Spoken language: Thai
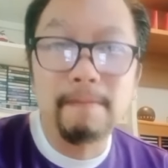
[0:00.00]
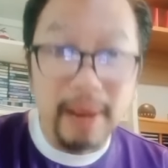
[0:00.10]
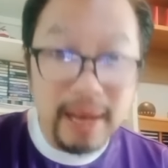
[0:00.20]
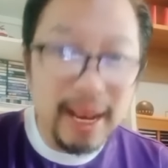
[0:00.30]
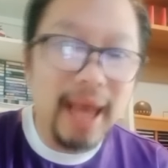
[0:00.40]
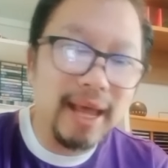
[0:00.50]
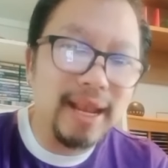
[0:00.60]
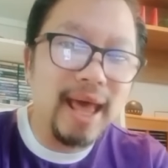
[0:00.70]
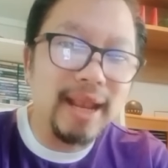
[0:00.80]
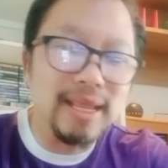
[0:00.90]
เป็นได้ข
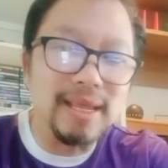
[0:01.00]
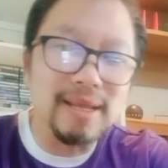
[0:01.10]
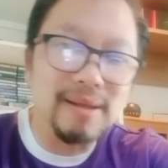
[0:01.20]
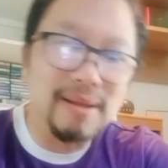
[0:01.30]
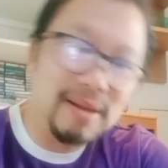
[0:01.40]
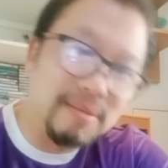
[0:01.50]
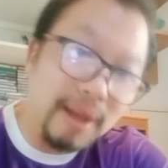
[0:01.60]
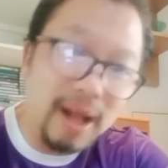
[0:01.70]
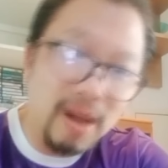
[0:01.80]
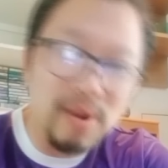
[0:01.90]
นาดนี้
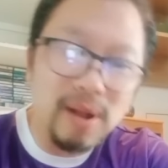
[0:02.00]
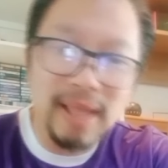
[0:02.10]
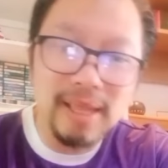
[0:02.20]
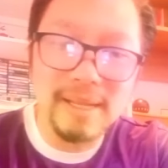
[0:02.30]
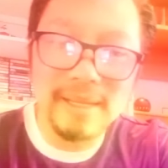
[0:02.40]
ปักก้าไก่